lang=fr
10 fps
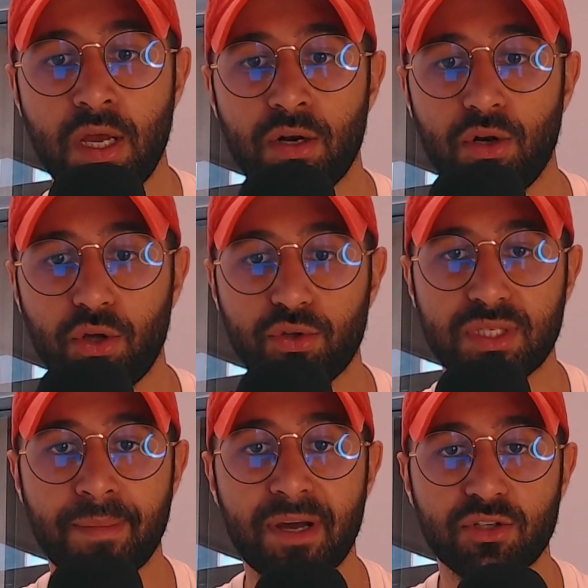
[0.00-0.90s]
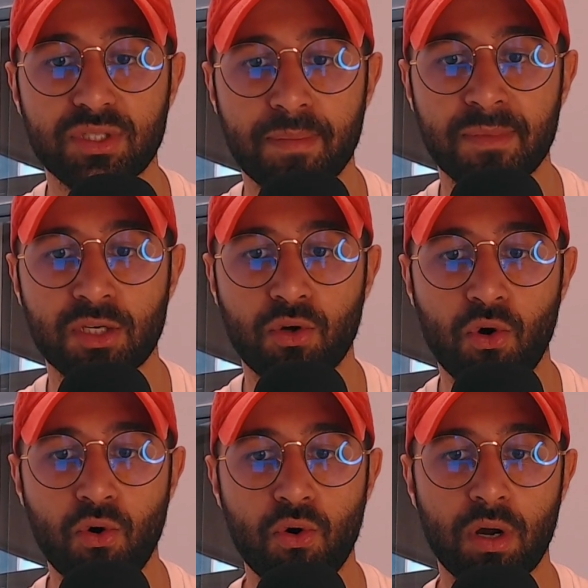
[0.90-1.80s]
lors de ses matchs
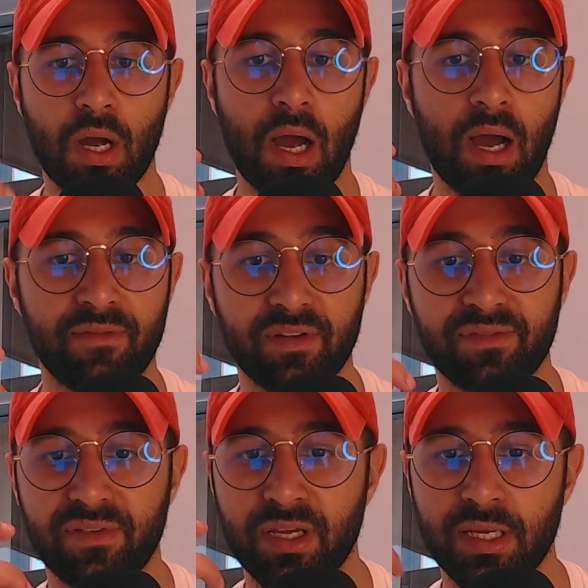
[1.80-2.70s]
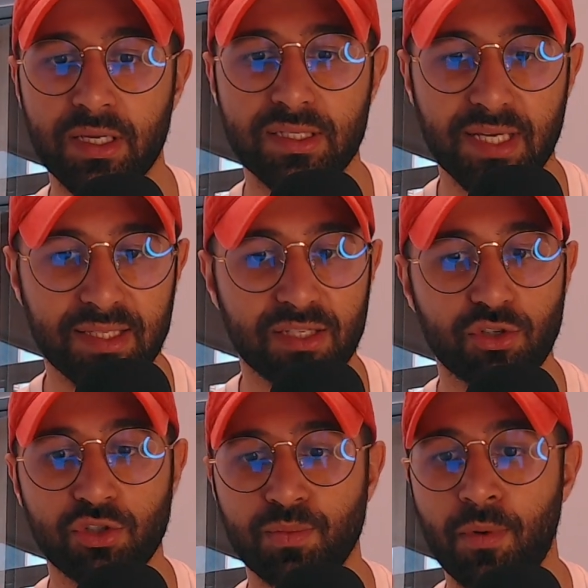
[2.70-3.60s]
amicaux, avait fait certains
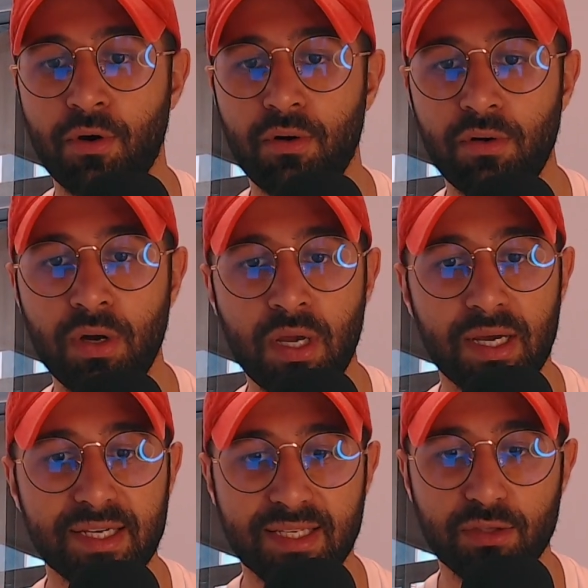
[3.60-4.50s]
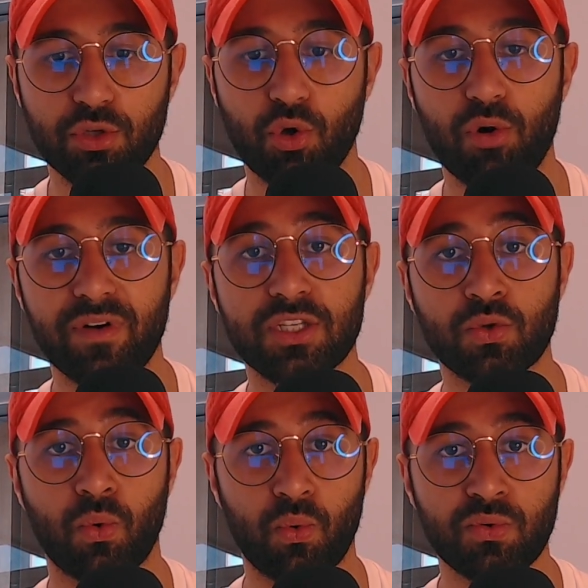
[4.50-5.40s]
changements, essayé de trouver
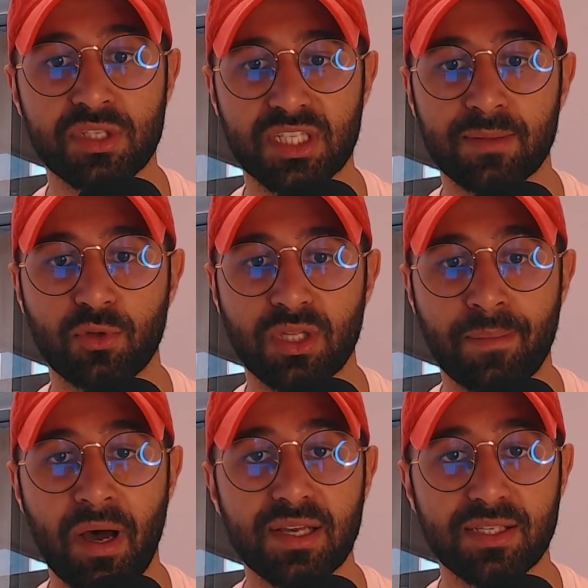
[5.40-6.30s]
son 11 type de départ.